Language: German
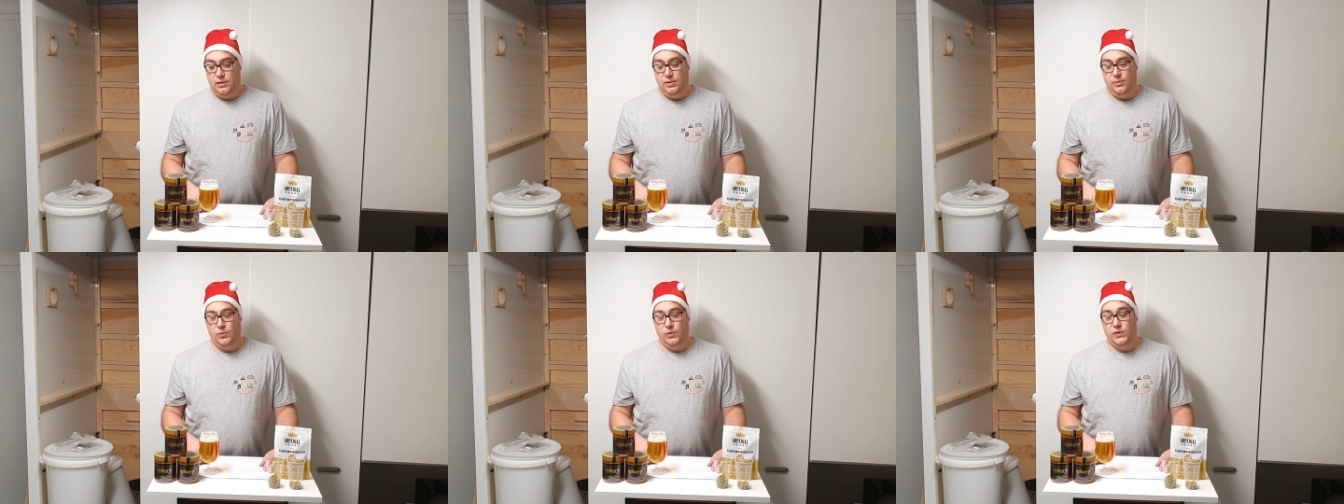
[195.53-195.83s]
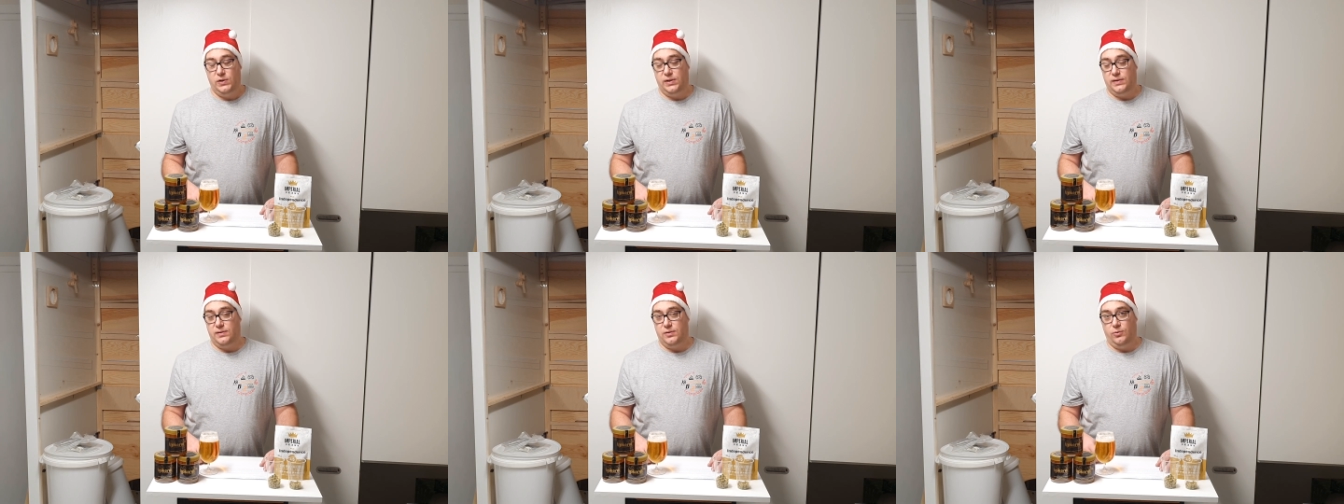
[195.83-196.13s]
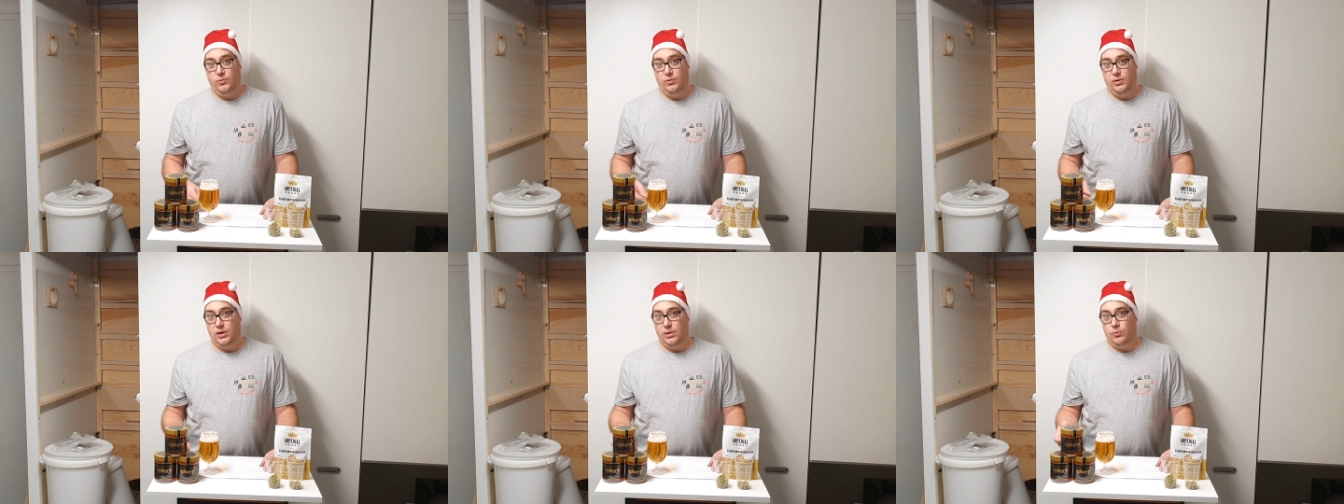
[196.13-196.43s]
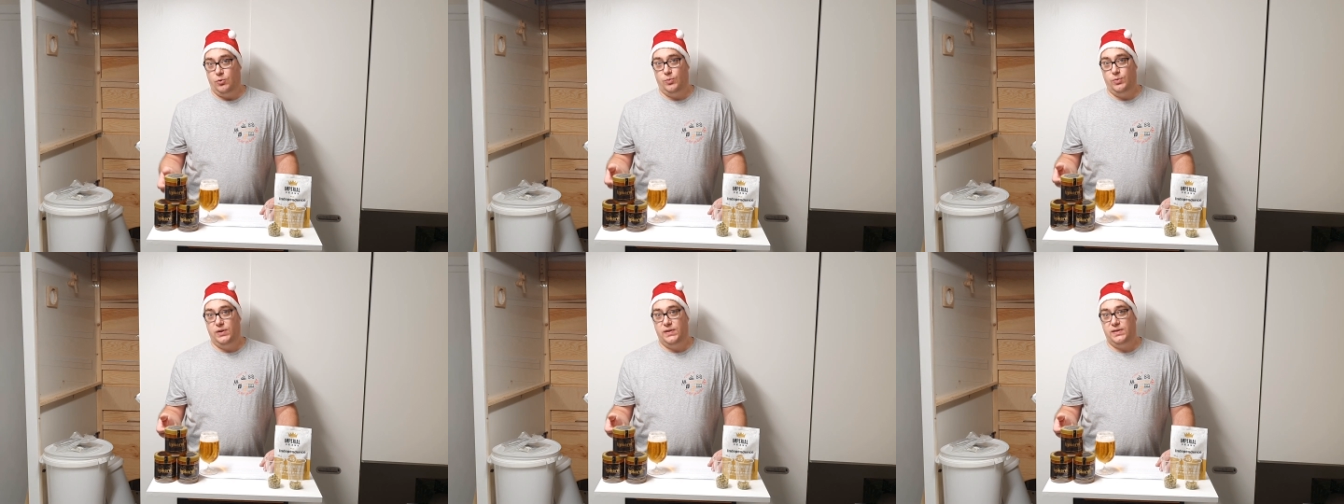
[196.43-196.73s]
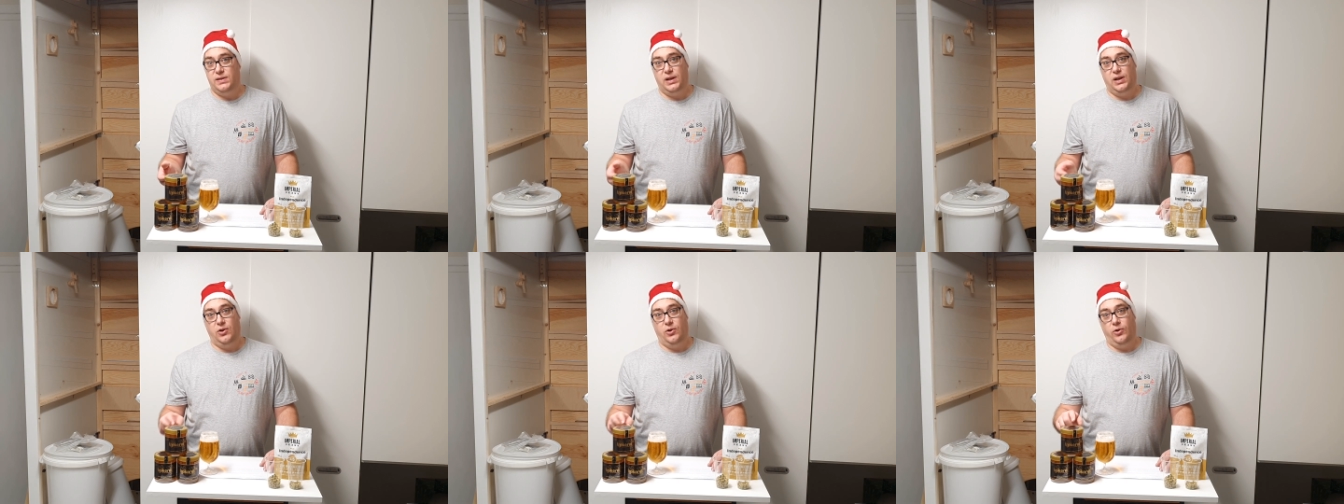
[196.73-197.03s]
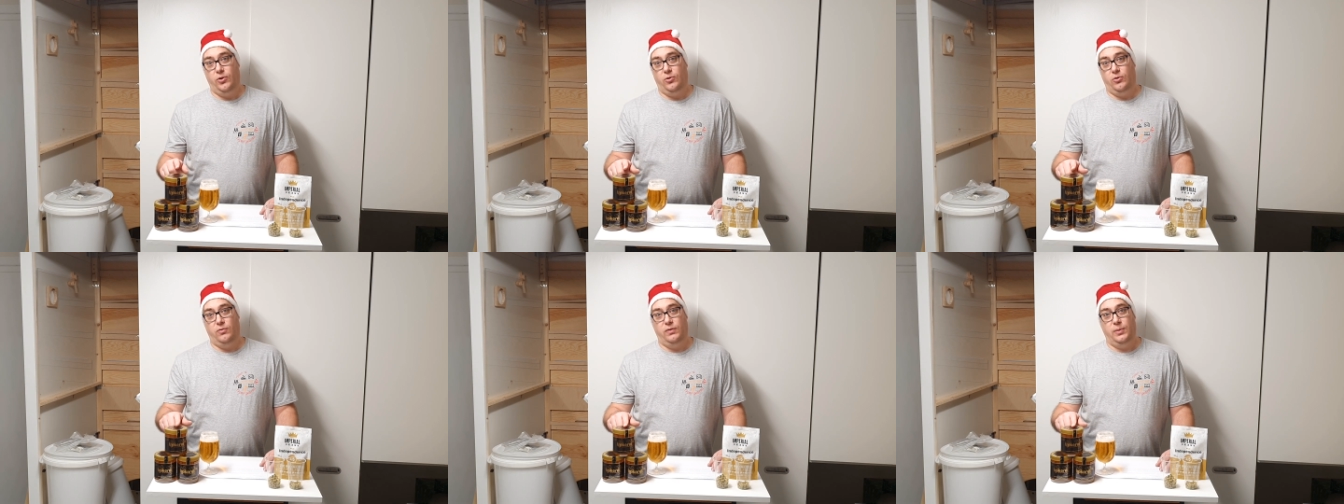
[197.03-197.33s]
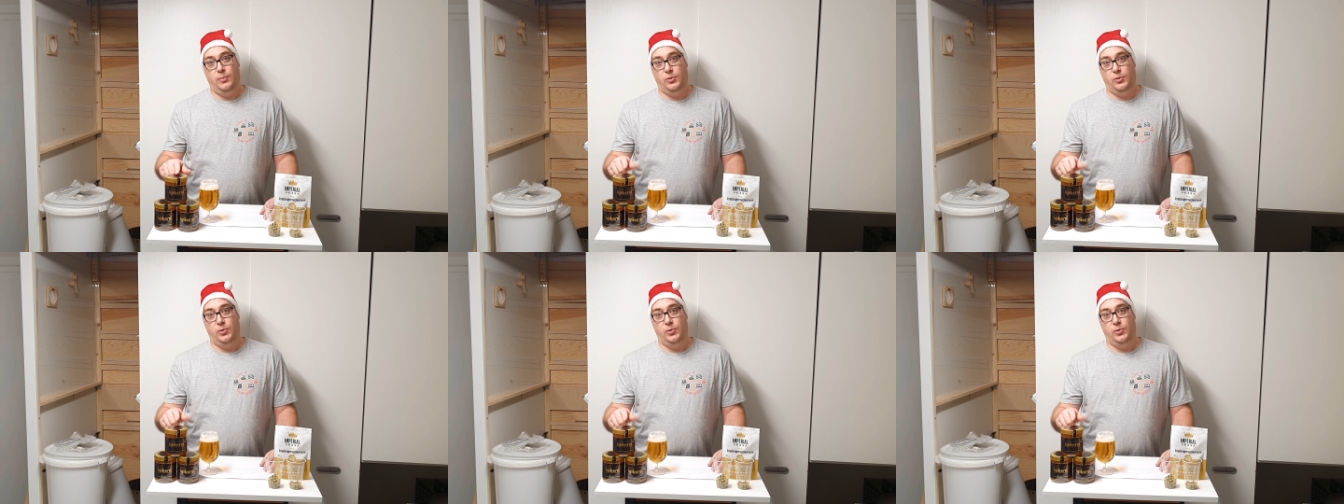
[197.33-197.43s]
ich müsste jetzt lügen, aber um die 10 Euro,